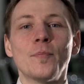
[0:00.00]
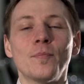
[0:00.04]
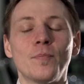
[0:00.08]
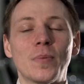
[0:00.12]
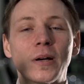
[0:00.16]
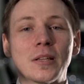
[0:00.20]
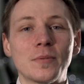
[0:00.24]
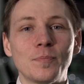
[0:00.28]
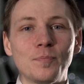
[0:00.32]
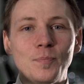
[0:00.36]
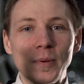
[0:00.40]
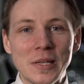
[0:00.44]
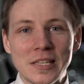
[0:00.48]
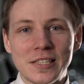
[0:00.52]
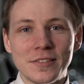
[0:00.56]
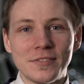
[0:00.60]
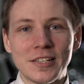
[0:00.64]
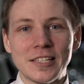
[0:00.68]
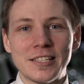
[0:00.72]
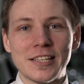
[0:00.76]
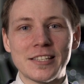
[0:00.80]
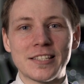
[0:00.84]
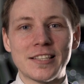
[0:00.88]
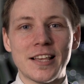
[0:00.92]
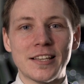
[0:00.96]

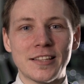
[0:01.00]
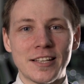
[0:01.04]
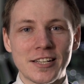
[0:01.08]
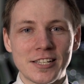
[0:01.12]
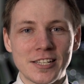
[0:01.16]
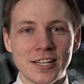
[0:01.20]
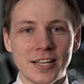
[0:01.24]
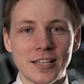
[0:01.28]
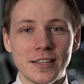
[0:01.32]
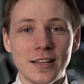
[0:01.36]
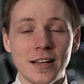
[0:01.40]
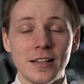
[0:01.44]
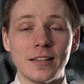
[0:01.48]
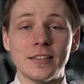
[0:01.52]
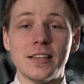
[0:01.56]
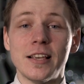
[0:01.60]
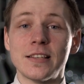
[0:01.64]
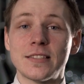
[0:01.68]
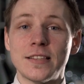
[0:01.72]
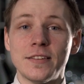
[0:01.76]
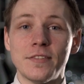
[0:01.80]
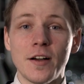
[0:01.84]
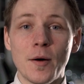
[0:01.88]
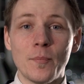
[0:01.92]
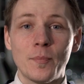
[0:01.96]
Подписывайтесь на наш канал,
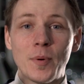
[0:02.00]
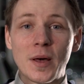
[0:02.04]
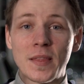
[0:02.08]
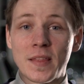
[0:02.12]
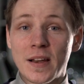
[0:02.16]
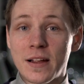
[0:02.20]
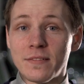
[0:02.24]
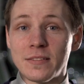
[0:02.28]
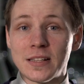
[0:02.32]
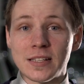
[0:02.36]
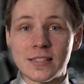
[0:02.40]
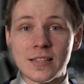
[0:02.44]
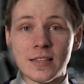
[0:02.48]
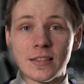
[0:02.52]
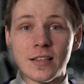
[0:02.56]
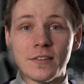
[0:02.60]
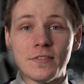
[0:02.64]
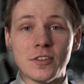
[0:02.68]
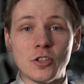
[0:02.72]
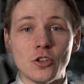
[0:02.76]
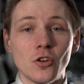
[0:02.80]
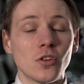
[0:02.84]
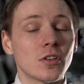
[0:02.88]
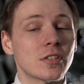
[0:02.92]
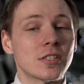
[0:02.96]
если вам понравилось это
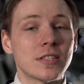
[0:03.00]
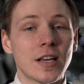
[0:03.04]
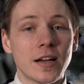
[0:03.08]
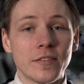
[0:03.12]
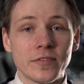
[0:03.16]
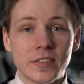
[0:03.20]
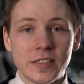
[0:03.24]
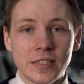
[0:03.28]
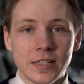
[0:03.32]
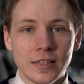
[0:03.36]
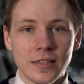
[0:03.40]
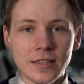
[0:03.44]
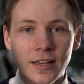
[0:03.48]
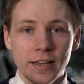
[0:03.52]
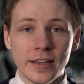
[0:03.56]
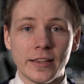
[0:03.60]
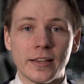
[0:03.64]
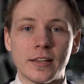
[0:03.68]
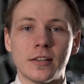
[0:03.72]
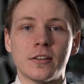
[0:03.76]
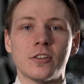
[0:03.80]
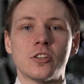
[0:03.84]
видео, ставьте лайк,